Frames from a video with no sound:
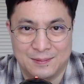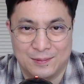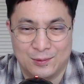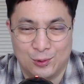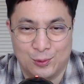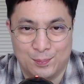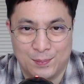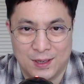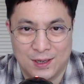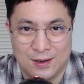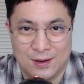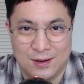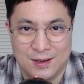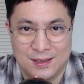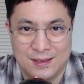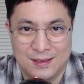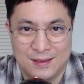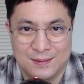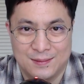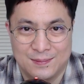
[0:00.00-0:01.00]
อุปกร
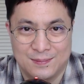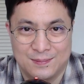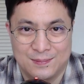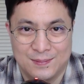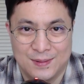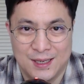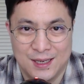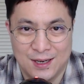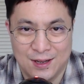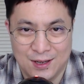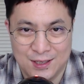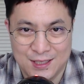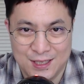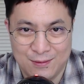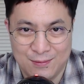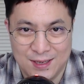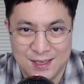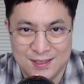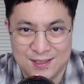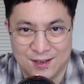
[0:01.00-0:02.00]
ณ์เพื่อรอดชี
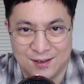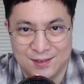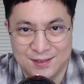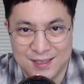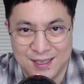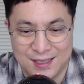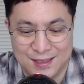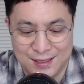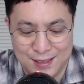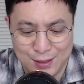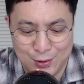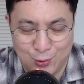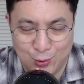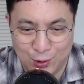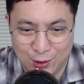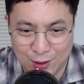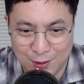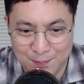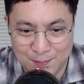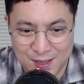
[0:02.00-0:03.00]
วิต2สสิ่งที่คุณ
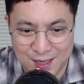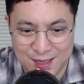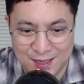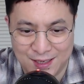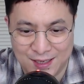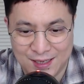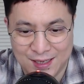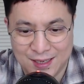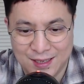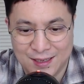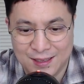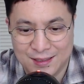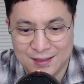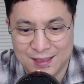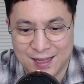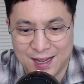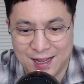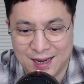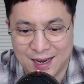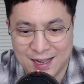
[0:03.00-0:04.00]
ต้องมี
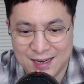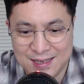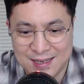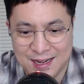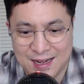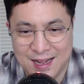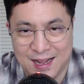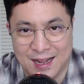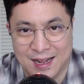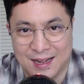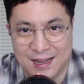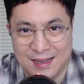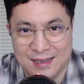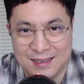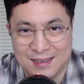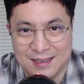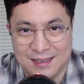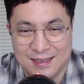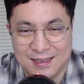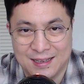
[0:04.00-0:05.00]
แต่รัฐยังหา
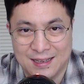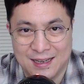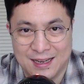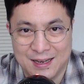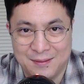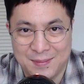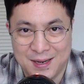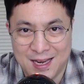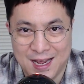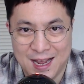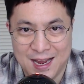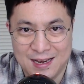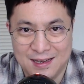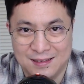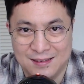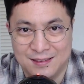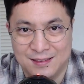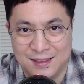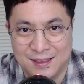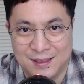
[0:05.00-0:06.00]
ให้ไม่ได้
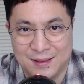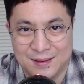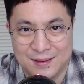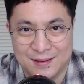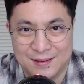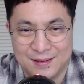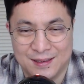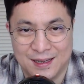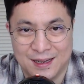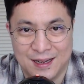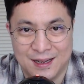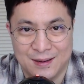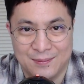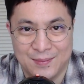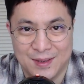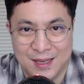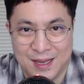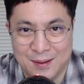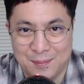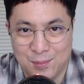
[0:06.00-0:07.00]
เลยนะฮะ
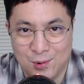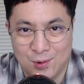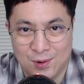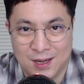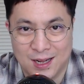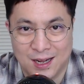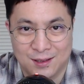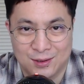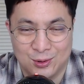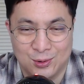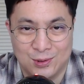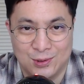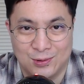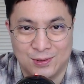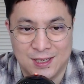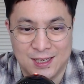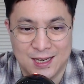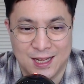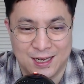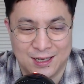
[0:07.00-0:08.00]
มีไอ้โม่งกักตุนอยู่
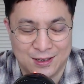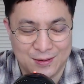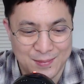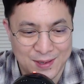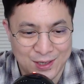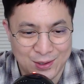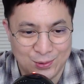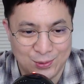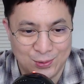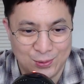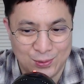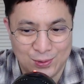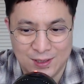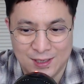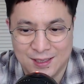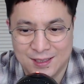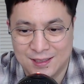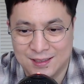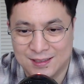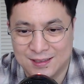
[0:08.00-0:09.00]
ที่ไหนก็ไม่รู้
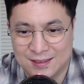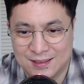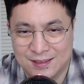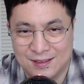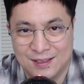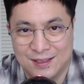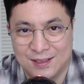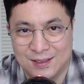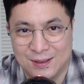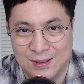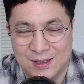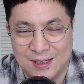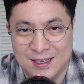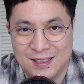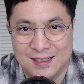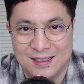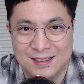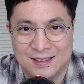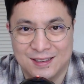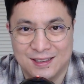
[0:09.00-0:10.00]
ก็
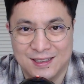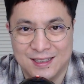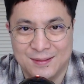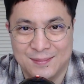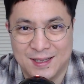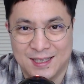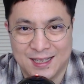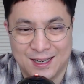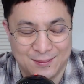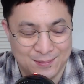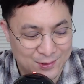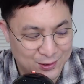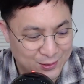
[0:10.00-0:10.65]
ก็เลยมาทำ